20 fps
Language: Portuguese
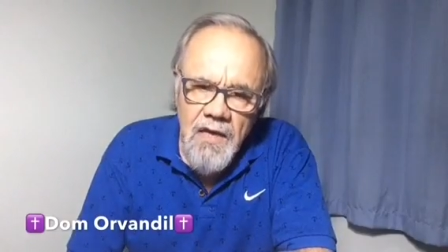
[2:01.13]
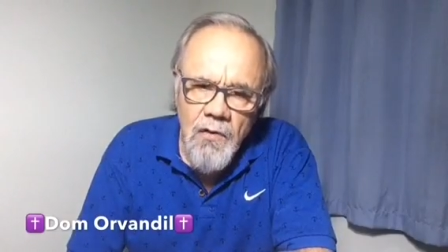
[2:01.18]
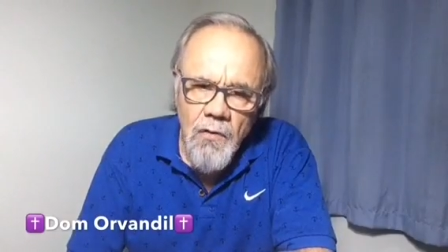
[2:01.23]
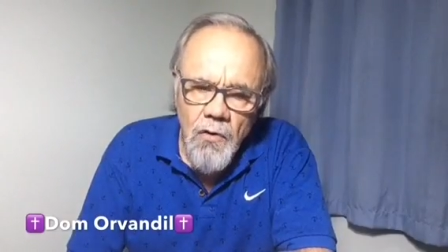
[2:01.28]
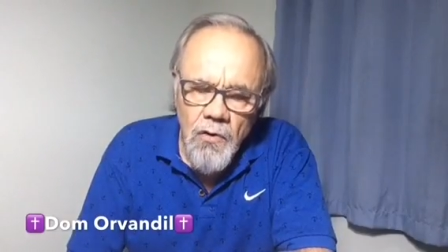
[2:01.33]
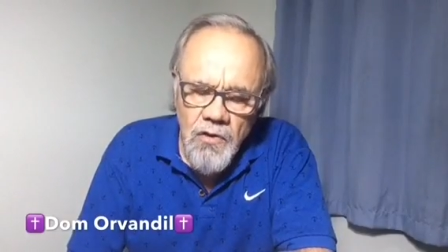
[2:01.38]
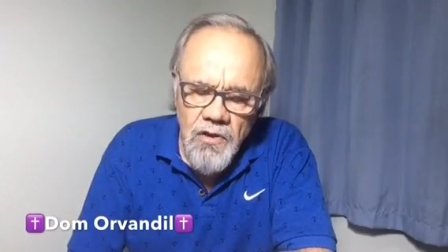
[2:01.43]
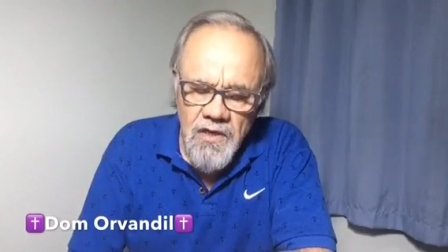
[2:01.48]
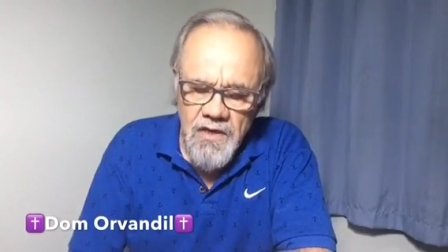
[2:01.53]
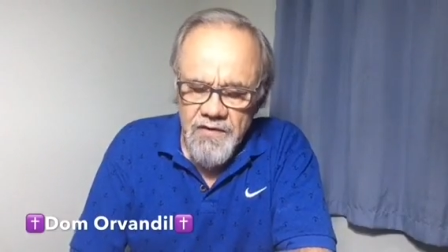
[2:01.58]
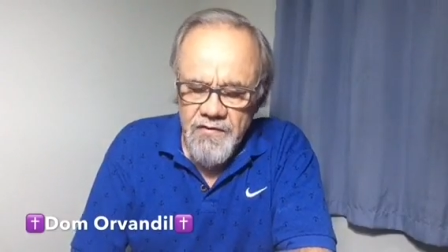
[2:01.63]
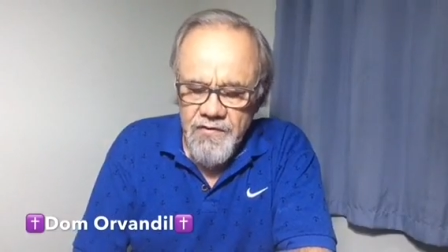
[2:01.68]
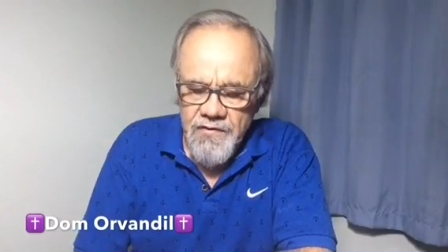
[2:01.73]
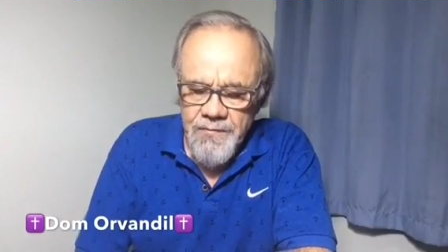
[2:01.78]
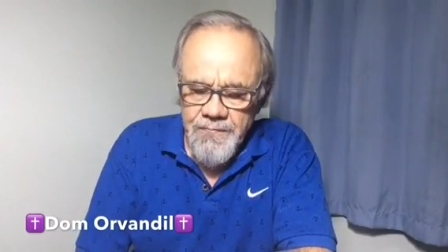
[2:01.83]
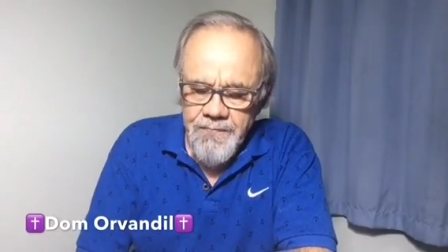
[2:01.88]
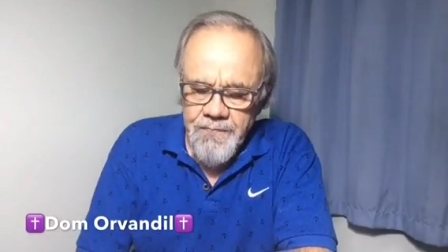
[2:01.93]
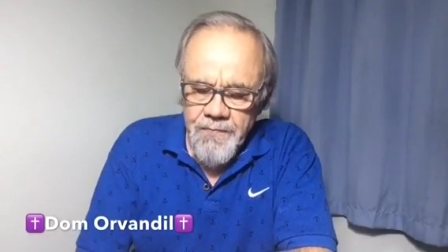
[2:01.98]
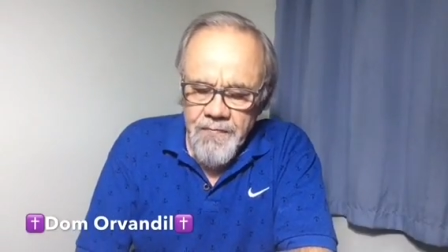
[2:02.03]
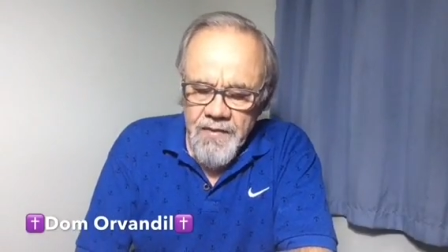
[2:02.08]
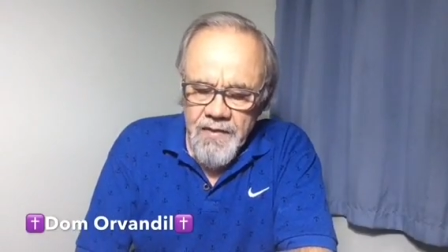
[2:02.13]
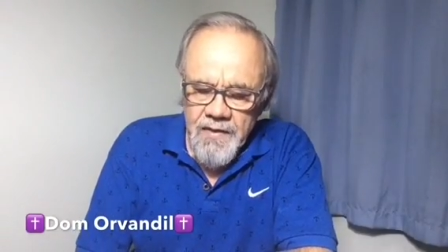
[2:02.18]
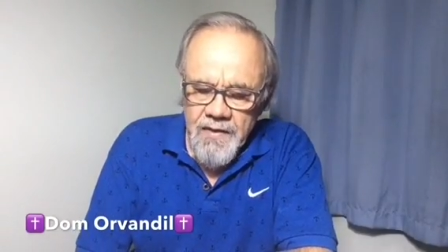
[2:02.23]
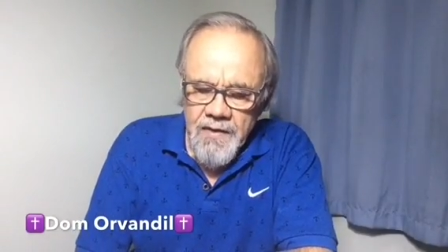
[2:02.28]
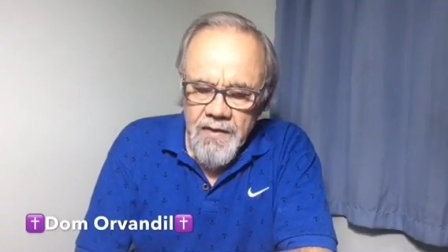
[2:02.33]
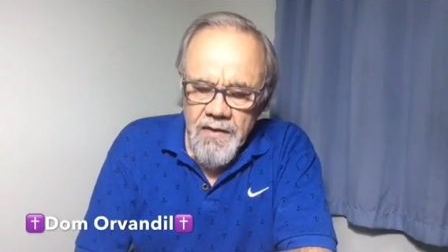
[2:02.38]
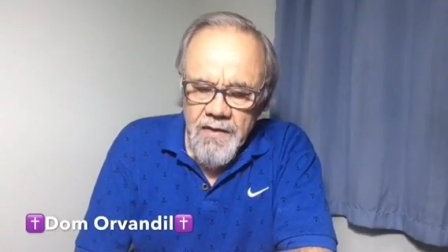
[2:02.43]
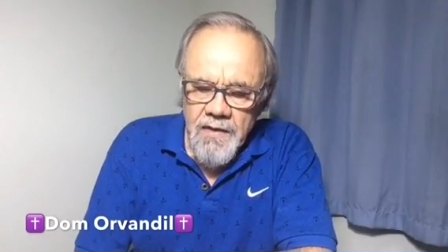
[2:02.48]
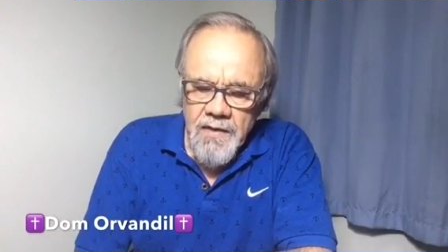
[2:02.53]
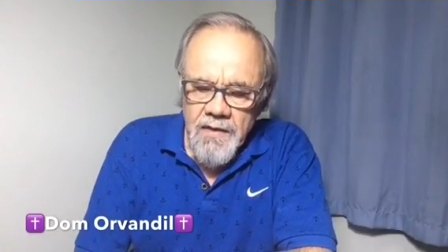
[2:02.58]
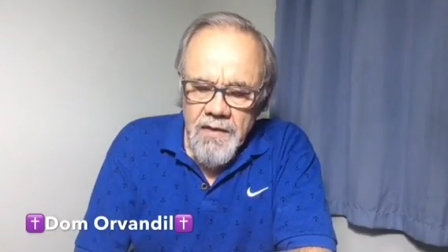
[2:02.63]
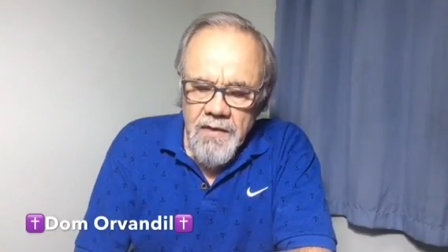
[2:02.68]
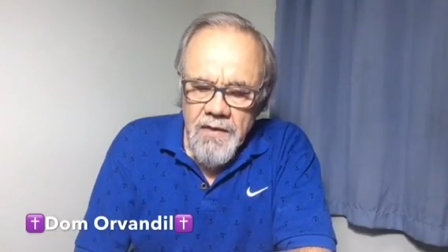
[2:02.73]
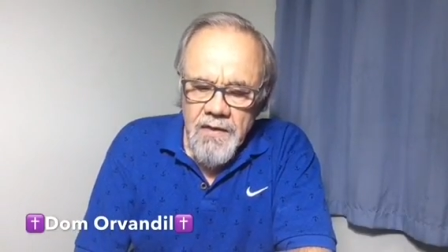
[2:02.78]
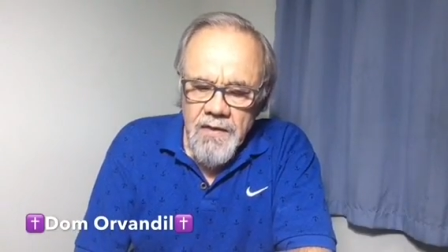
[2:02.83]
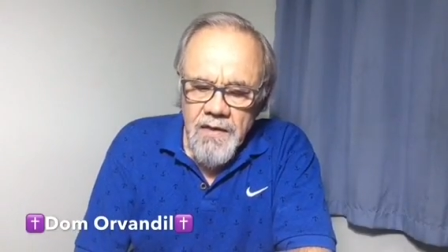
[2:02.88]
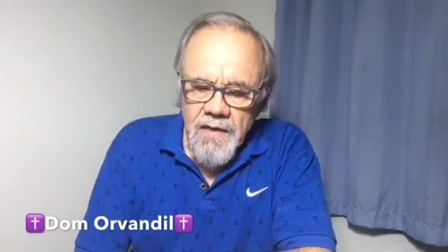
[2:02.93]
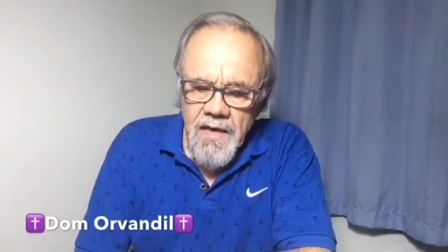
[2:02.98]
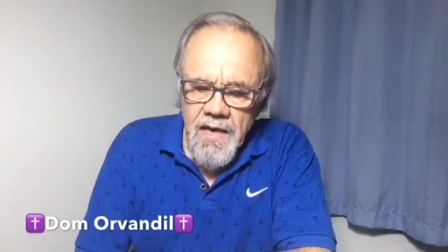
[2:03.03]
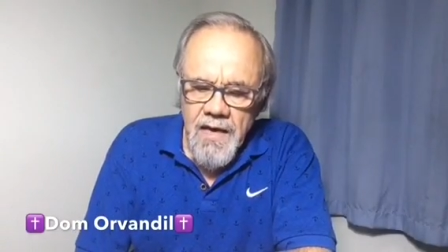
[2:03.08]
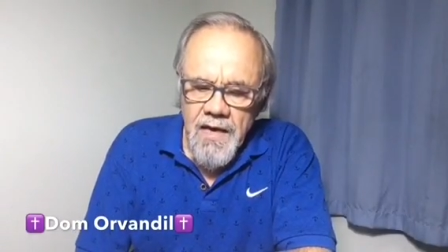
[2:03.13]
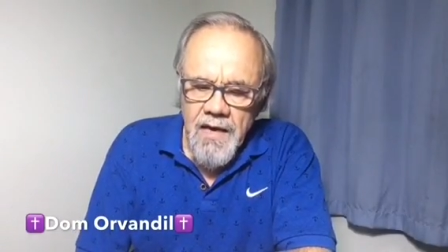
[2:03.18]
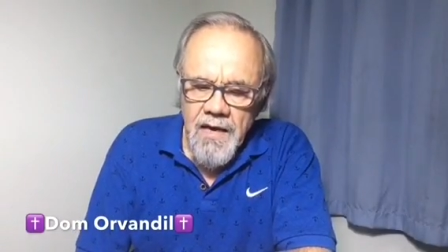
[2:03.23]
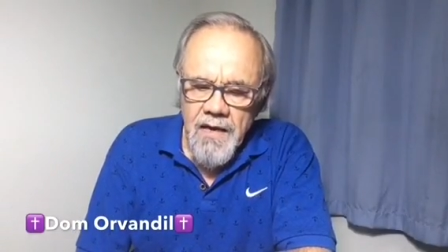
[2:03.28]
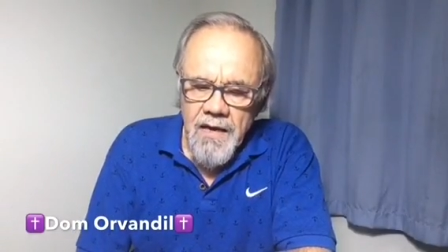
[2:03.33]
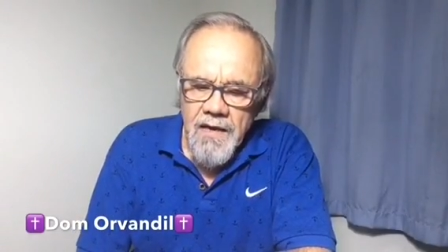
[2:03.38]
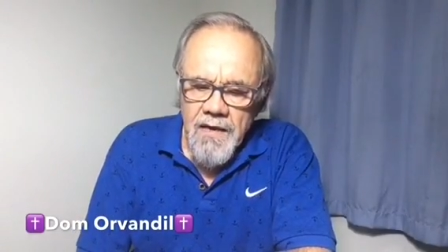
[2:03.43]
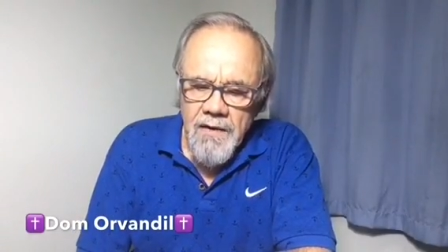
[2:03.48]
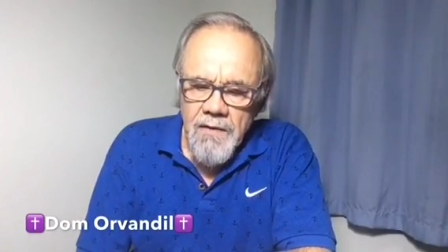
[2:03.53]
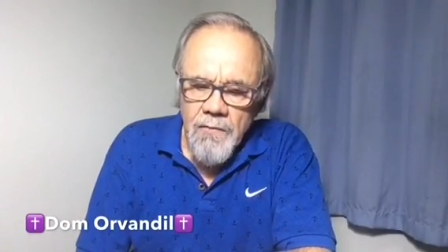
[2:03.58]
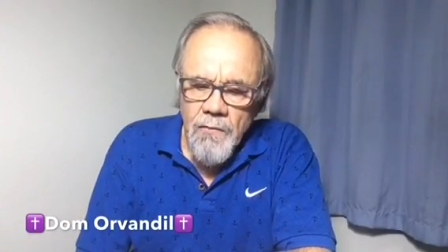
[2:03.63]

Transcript: e outras que